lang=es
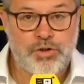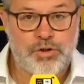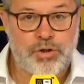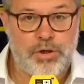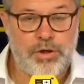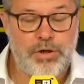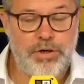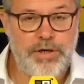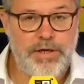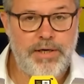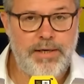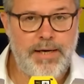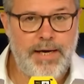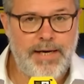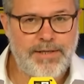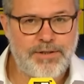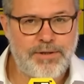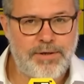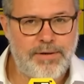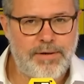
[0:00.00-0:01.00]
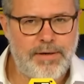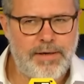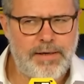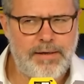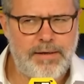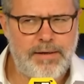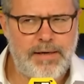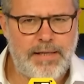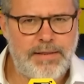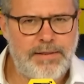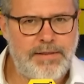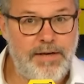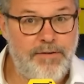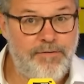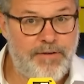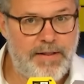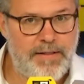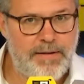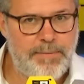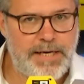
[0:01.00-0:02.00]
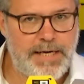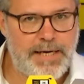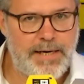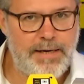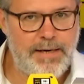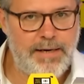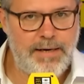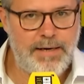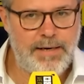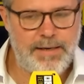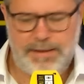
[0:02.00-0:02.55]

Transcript: Soy Héctor eh, Antifa de Miguel